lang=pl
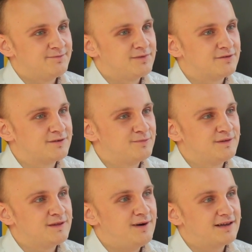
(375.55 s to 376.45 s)
No
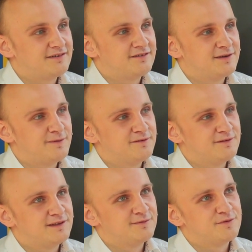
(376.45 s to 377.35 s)
gdyby nie Baxis, to na
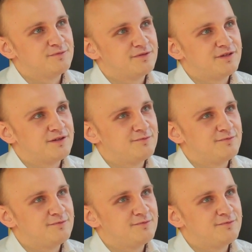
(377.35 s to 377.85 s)
pewno nigdy byśmy się